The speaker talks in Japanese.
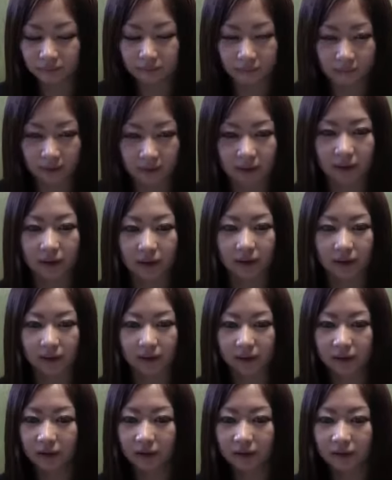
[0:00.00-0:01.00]
そやねん
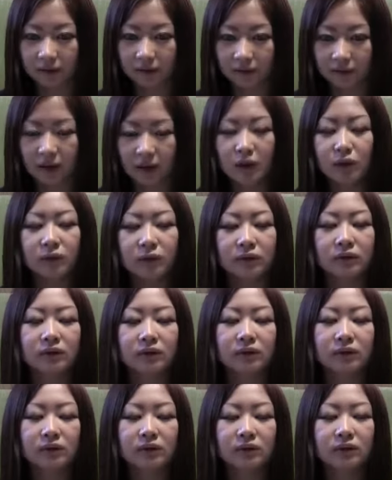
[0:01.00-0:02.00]
なってい
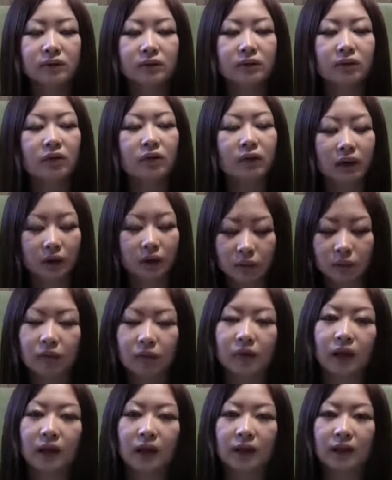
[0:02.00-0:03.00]
うのが怒涛
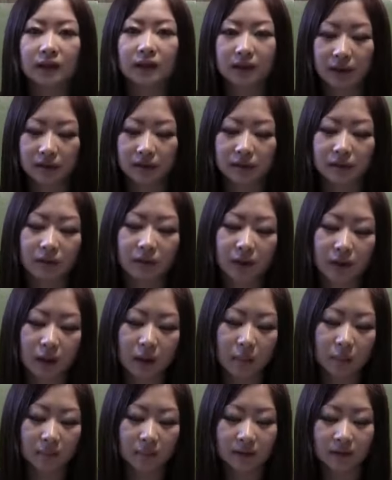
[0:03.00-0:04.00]
なんですけど、
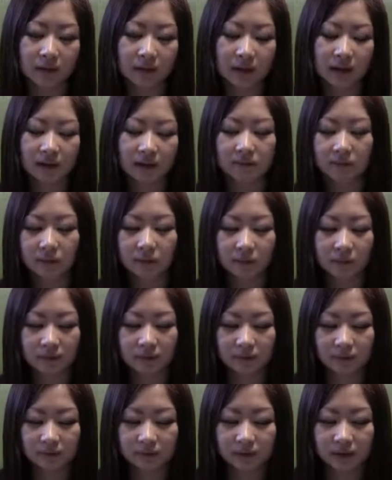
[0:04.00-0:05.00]
まあ、堺にはこんな
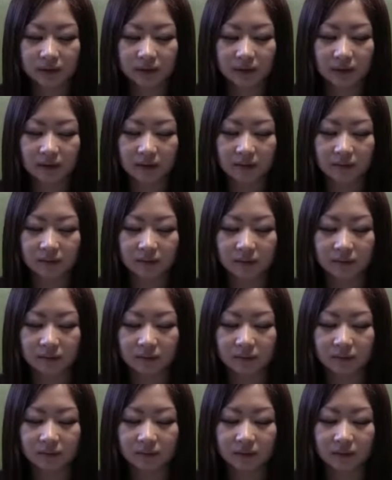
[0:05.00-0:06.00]
風にしてあの
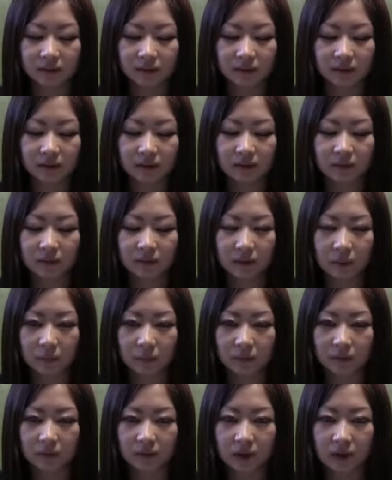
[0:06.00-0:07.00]
いろんな
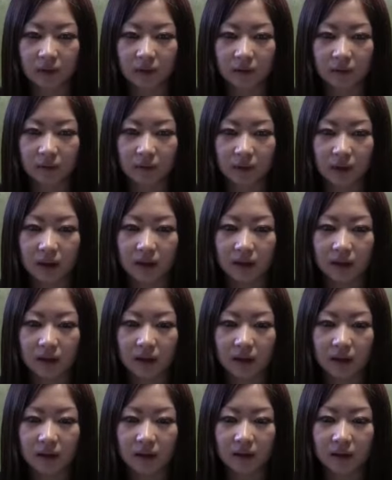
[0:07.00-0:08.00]
ものが置かれ
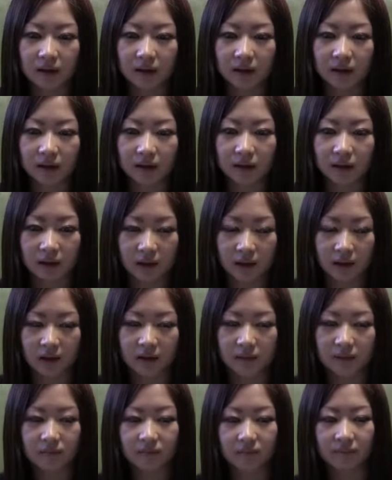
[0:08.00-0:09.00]
てて
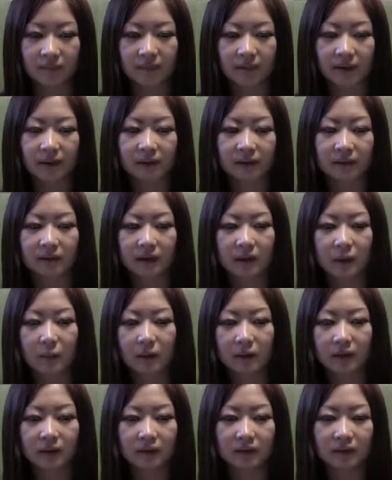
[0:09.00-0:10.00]
それが
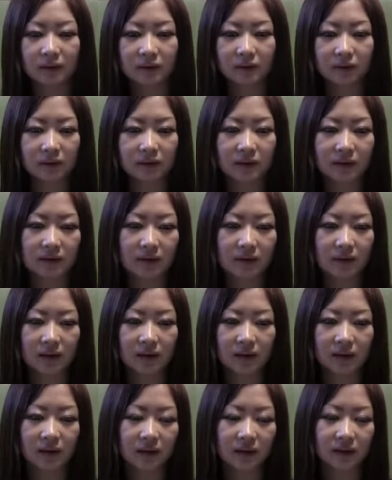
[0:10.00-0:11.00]
全く人に伝わっ
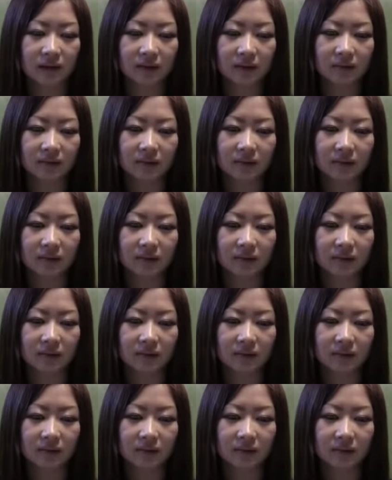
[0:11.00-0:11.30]
てないっていう